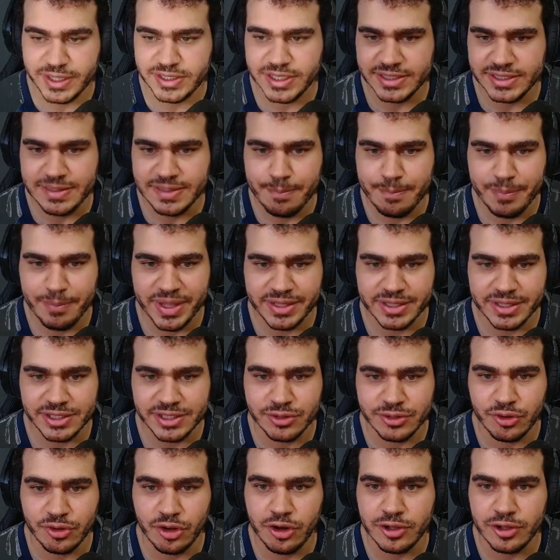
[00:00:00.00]
a essa pedra
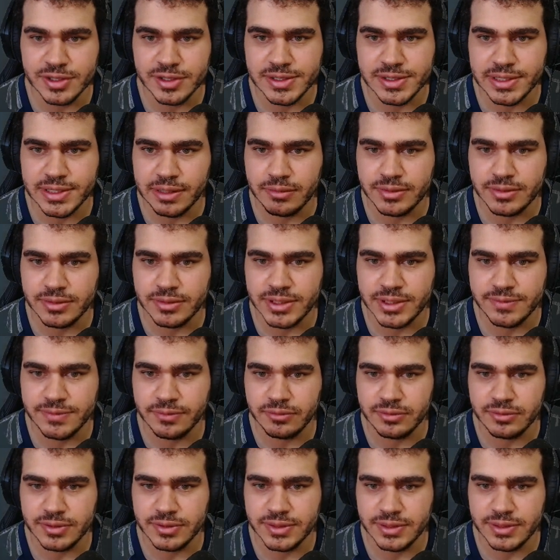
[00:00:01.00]
colossal que vocês vão
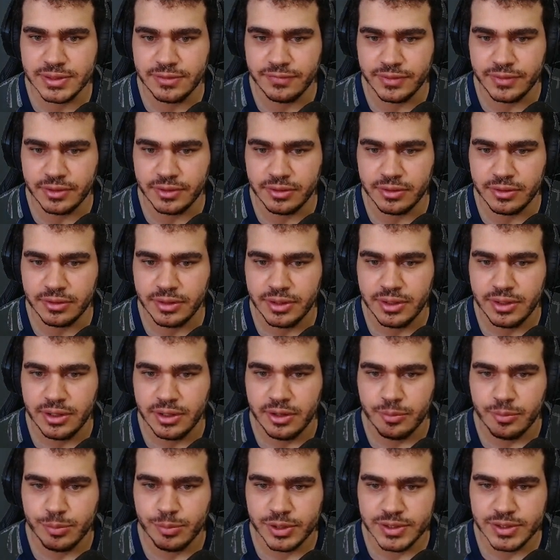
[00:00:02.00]
conseguir ver, ó.
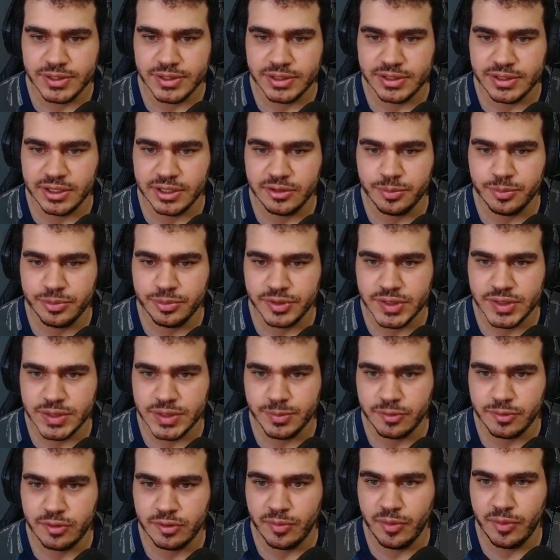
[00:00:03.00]
Posso ir tanto por cima como